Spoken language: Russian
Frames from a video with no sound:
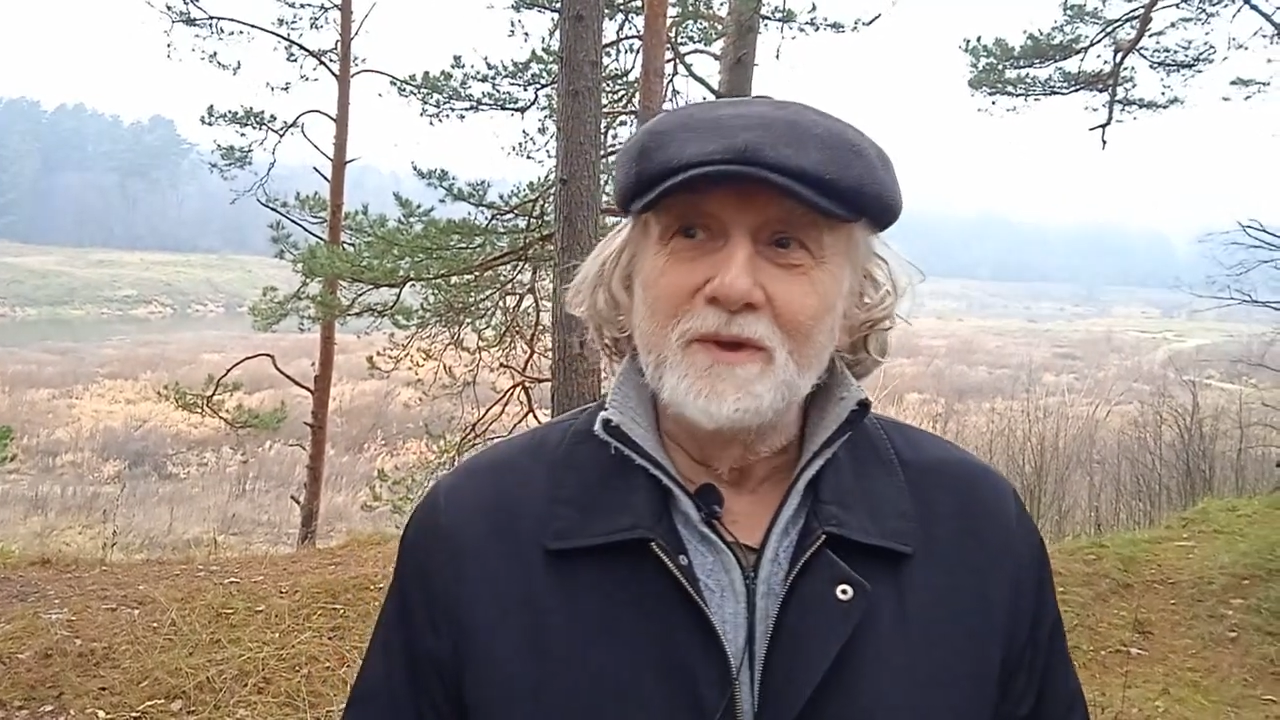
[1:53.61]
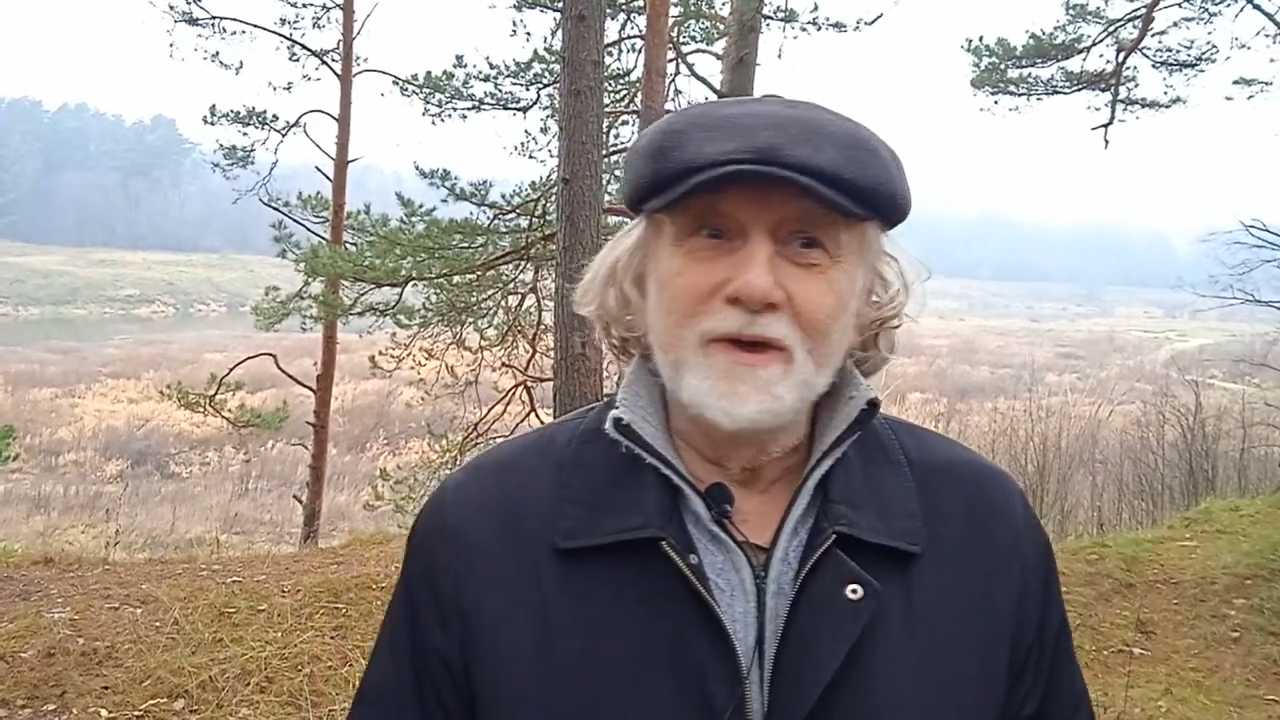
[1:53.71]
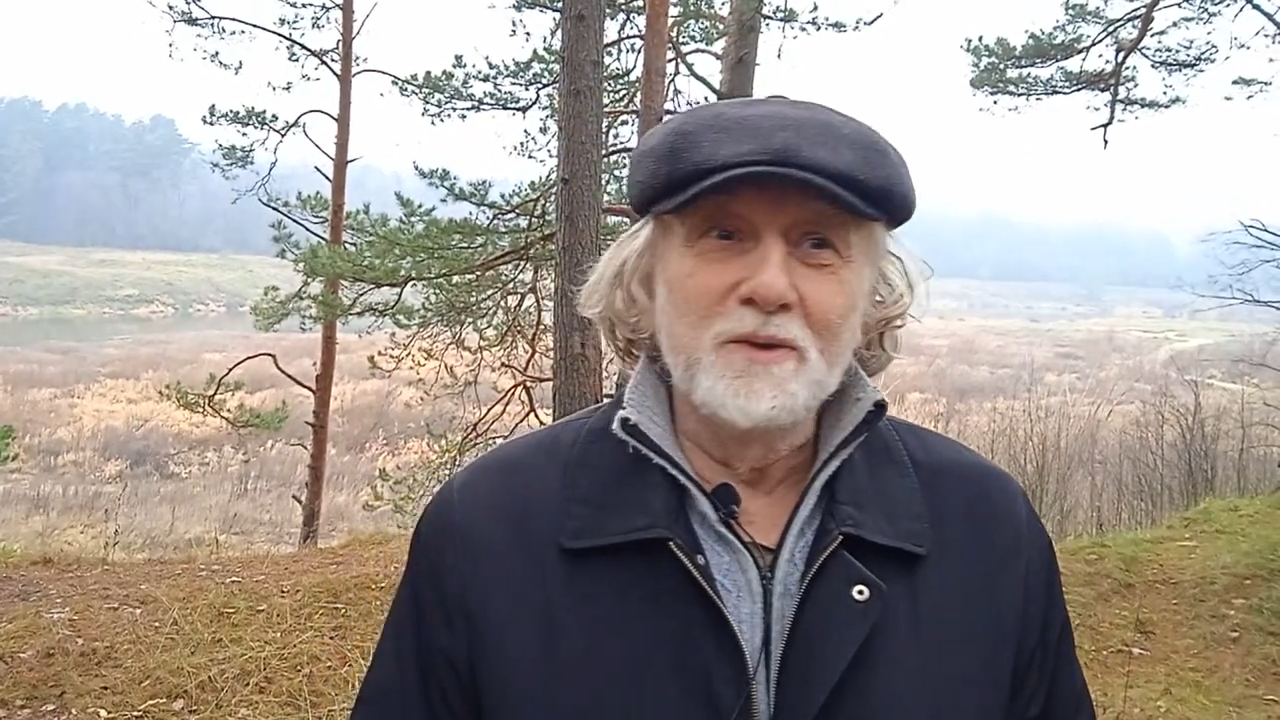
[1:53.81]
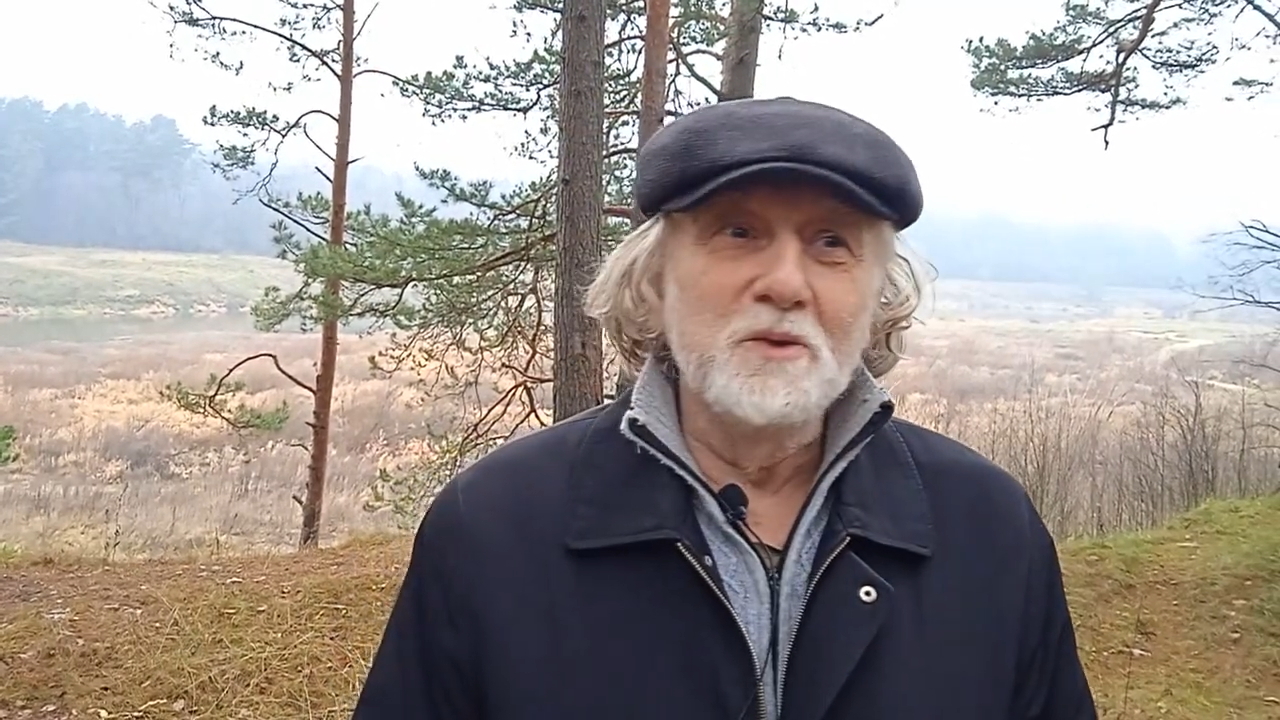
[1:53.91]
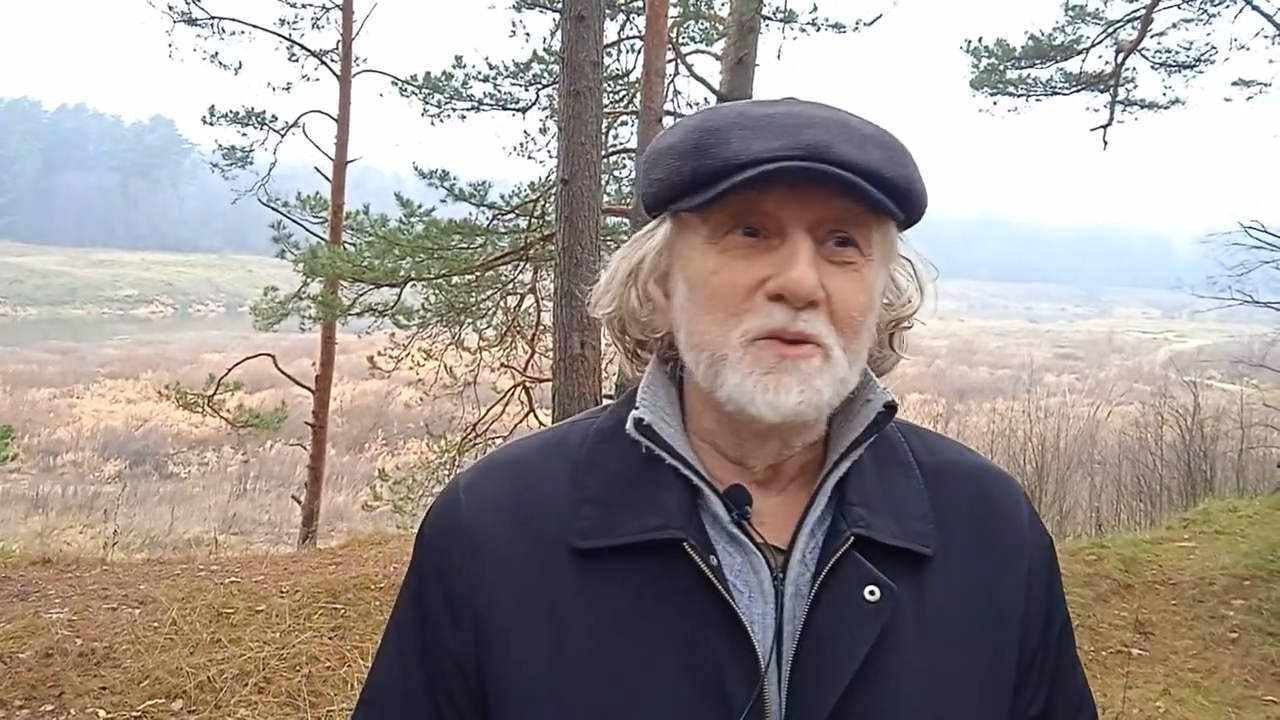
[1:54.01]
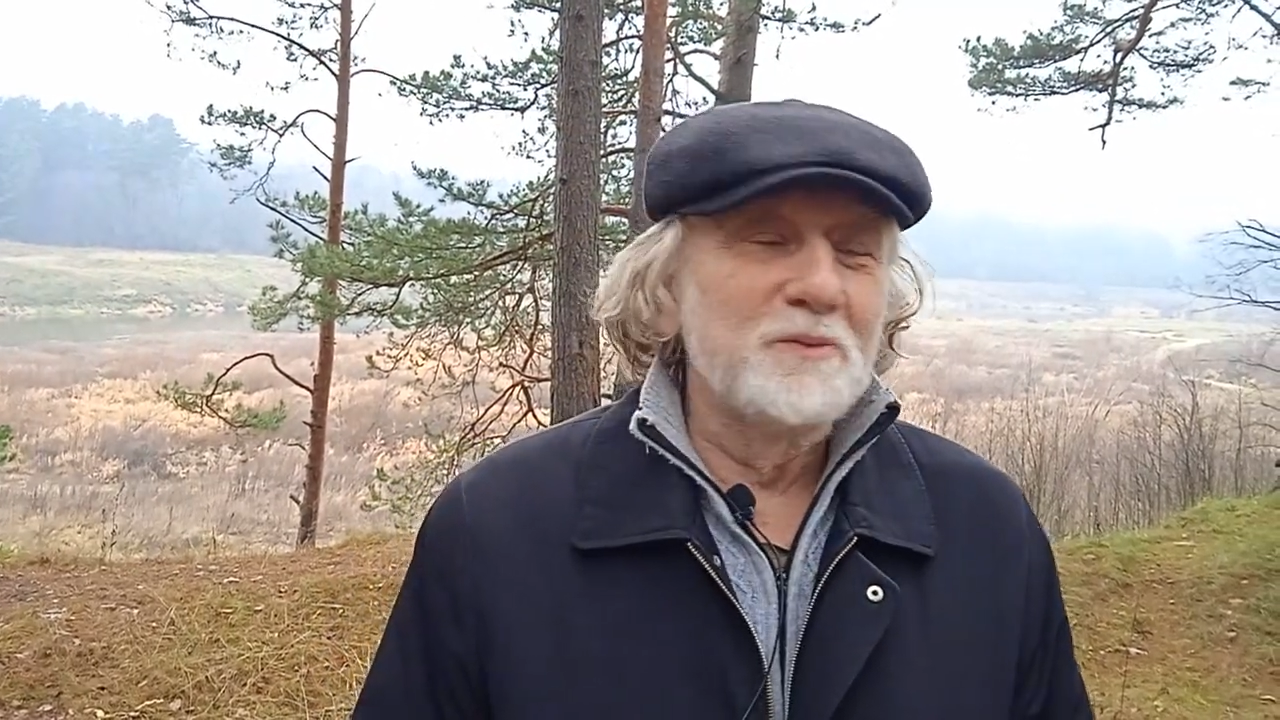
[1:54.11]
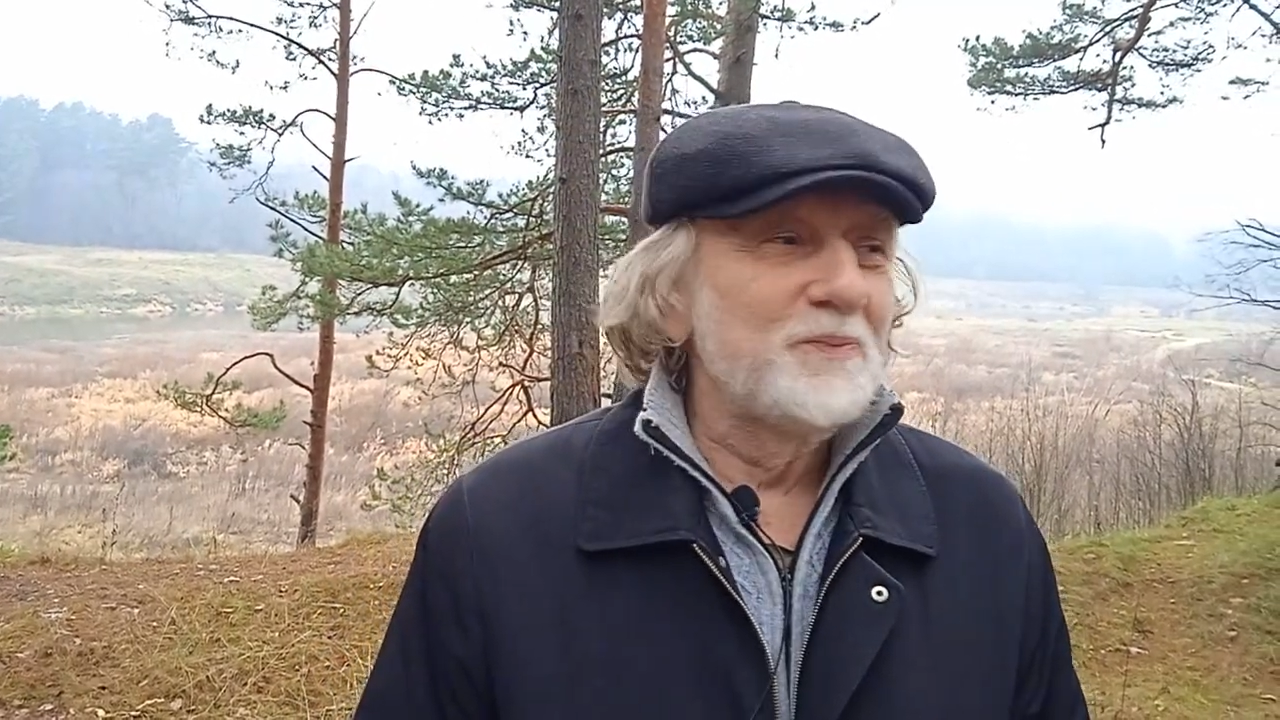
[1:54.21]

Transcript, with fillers: да ну.